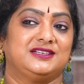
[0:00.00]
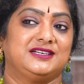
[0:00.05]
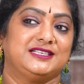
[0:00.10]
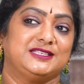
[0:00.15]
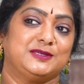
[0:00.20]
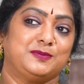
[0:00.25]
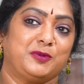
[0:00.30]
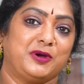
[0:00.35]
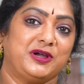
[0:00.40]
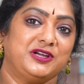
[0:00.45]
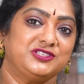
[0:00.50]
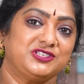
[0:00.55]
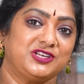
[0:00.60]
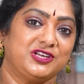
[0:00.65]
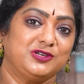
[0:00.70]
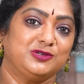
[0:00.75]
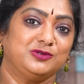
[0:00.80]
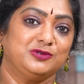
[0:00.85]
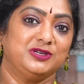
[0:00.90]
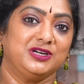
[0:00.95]
డిసప్పాయింట్
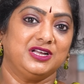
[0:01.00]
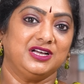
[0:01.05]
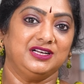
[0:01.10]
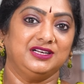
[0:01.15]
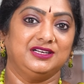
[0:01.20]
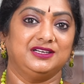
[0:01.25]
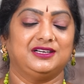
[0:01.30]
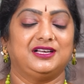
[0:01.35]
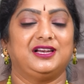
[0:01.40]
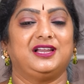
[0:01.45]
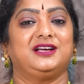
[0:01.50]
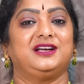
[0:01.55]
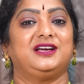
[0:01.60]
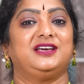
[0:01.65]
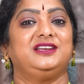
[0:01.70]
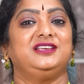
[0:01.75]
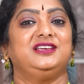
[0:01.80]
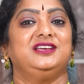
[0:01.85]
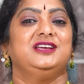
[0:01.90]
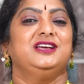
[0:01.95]
చేయకుండా
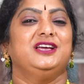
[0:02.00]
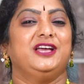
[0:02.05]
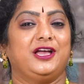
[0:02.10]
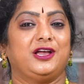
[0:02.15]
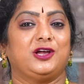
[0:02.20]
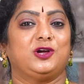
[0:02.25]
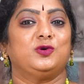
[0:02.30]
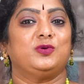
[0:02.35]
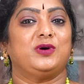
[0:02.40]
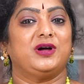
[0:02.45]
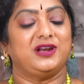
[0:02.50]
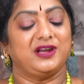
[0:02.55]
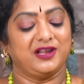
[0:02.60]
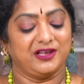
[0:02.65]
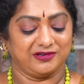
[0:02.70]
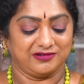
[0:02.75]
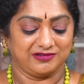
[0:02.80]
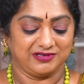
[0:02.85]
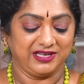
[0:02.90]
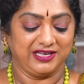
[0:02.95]
అలాగని ఎక్కువ ఆయిల్
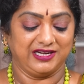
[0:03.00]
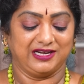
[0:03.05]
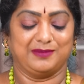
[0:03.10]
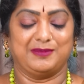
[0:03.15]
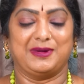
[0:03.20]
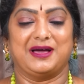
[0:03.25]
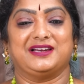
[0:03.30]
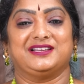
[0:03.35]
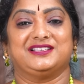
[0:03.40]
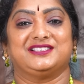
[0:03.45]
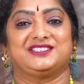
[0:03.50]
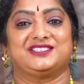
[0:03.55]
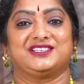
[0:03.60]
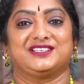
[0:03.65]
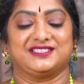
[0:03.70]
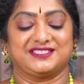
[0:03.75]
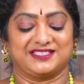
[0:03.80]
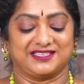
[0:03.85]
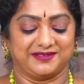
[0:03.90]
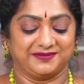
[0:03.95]
వేయకుండా ఇలా మేనేజ్
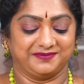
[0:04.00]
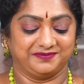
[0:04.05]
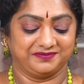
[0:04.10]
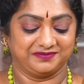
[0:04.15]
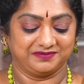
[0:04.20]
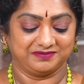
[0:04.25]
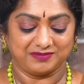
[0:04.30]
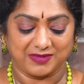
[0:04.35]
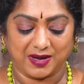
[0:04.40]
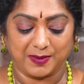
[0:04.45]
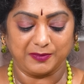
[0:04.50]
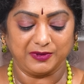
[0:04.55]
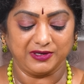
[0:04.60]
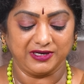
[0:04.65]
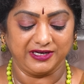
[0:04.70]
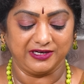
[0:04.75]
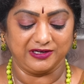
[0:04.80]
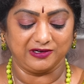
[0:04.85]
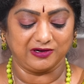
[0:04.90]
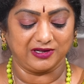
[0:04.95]
చేస్తాం
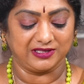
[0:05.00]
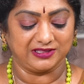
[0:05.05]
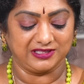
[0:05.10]
మామూలుగా ఇంట్లో